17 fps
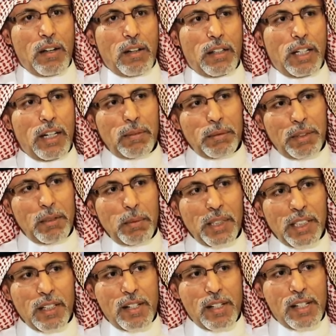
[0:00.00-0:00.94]
ذهبت
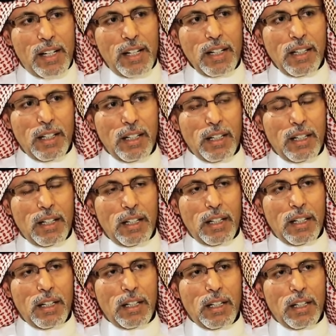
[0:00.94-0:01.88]
المدرسه
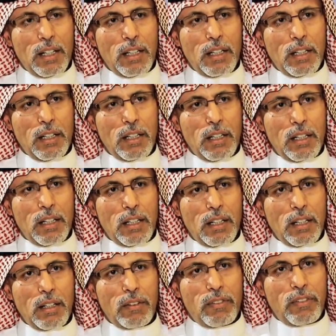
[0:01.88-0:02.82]

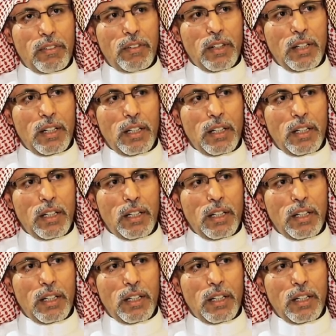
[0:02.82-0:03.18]
آه، ف